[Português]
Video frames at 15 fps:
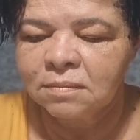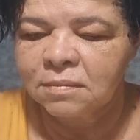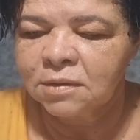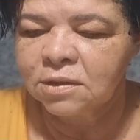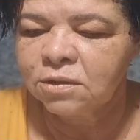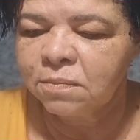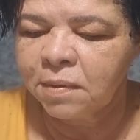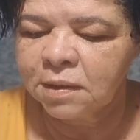
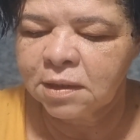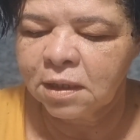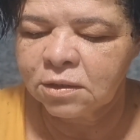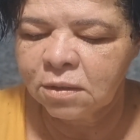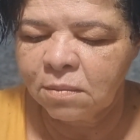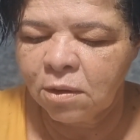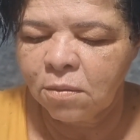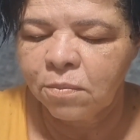Deixa eu passar
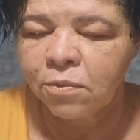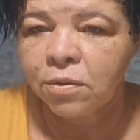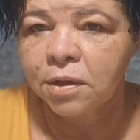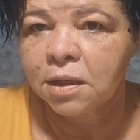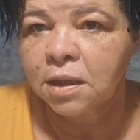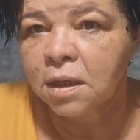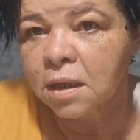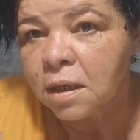só mais um
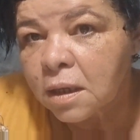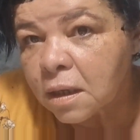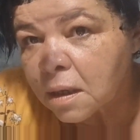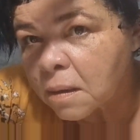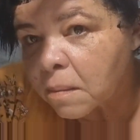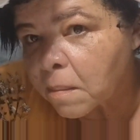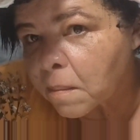pouquinho aqui.